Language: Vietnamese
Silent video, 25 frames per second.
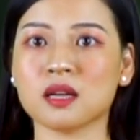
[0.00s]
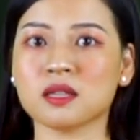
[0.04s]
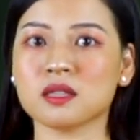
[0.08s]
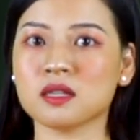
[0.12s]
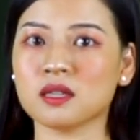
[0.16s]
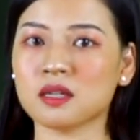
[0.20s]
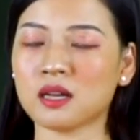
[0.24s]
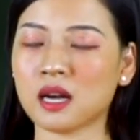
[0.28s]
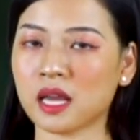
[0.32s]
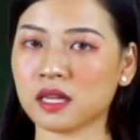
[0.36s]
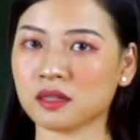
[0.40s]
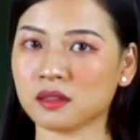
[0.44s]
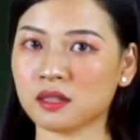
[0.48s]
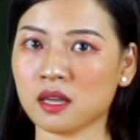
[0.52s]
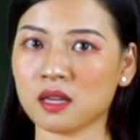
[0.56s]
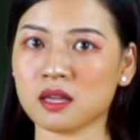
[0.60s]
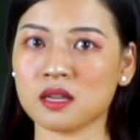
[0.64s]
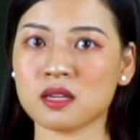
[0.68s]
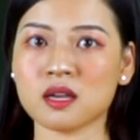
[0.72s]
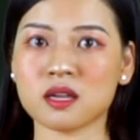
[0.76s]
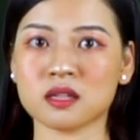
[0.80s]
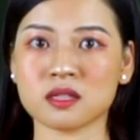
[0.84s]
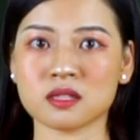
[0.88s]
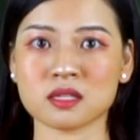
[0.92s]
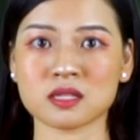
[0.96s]
nhưng lại thể
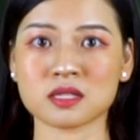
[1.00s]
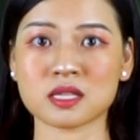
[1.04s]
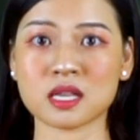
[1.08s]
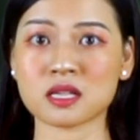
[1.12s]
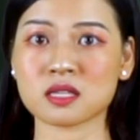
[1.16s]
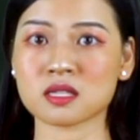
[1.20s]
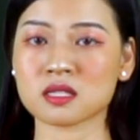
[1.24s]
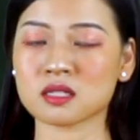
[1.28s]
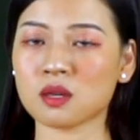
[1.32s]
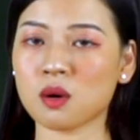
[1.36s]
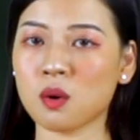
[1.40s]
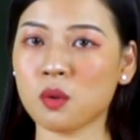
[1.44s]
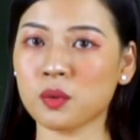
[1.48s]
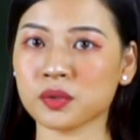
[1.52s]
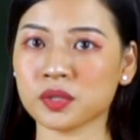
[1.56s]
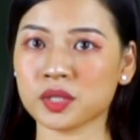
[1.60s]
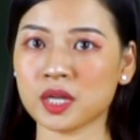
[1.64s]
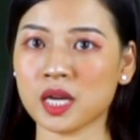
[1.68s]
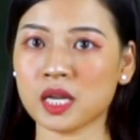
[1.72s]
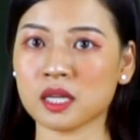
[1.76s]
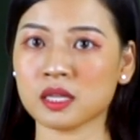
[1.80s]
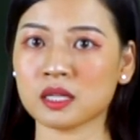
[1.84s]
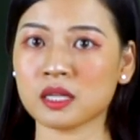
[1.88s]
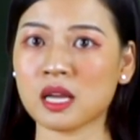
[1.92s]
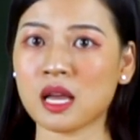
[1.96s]
hiện ra sự ổn
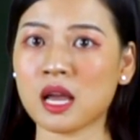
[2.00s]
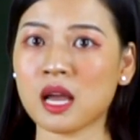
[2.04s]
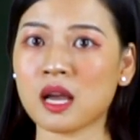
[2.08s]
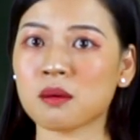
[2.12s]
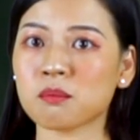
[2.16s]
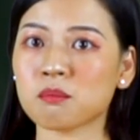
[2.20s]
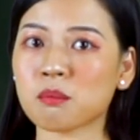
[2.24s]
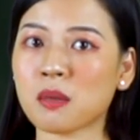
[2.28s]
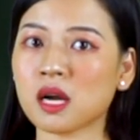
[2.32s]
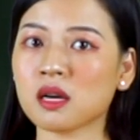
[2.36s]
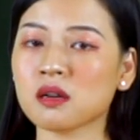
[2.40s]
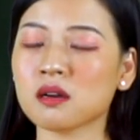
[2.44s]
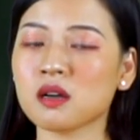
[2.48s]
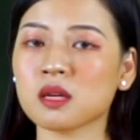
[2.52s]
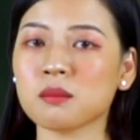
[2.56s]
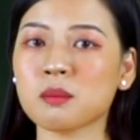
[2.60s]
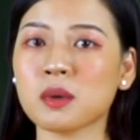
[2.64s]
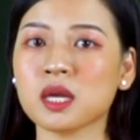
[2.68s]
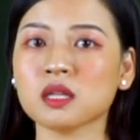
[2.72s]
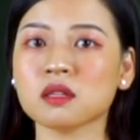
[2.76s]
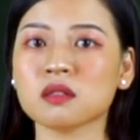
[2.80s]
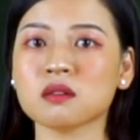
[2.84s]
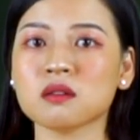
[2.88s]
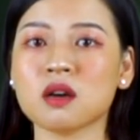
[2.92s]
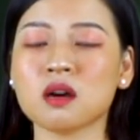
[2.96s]
định mà người
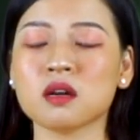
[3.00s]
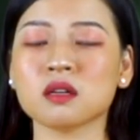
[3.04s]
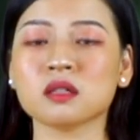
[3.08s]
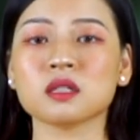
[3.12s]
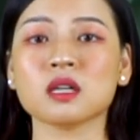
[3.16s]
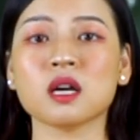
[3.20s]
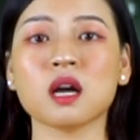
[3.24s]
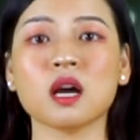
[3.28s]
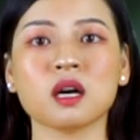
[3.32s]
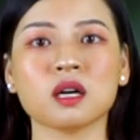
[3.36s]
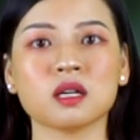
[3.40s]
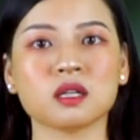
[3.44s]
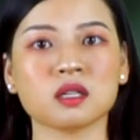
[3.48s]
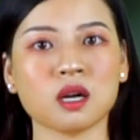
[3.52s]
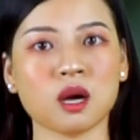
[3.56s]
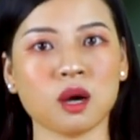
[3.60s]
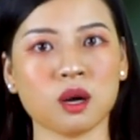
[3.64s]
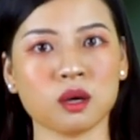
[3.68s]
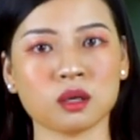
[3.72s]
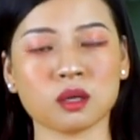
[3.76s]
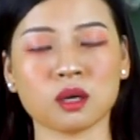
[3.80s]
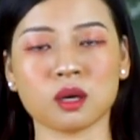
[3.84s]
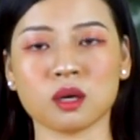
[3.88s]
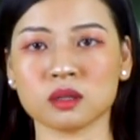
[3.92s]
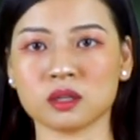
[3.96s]
bình thường
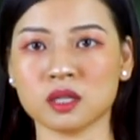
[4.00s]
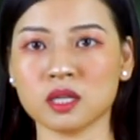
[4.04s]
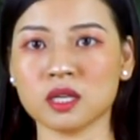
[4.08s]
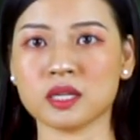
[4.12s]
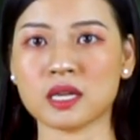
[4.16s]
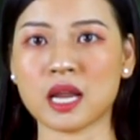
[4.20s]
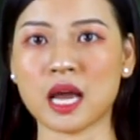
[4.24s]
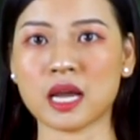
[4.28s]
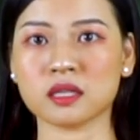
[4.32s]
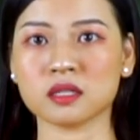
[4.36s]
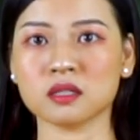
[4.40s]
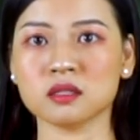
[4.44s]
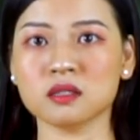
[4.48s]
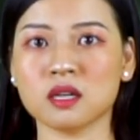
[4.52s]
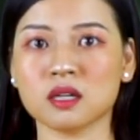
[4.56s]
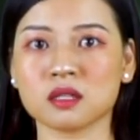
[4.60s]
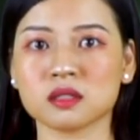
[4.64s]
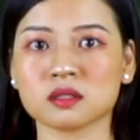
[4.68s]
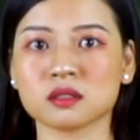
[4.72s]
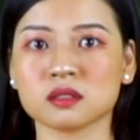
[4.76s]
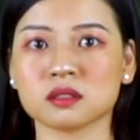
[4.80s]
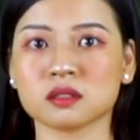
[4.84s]
khó có thể đạt được.